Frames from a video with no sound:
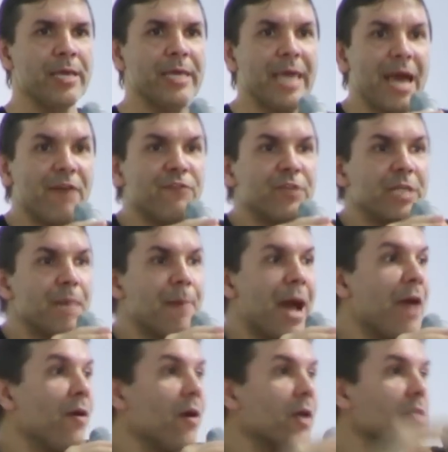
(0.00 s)
que a vida é
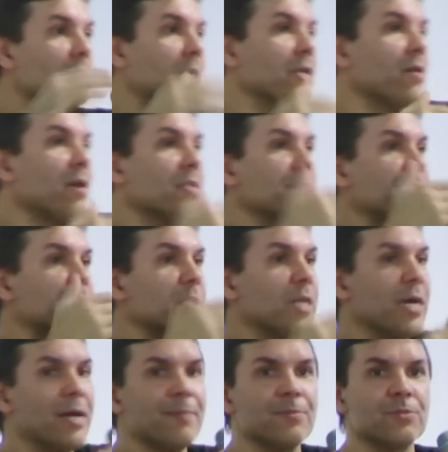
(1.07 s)
maior do que nós
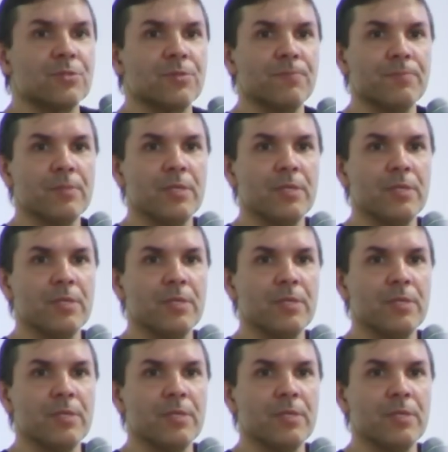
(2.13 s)
imaginamos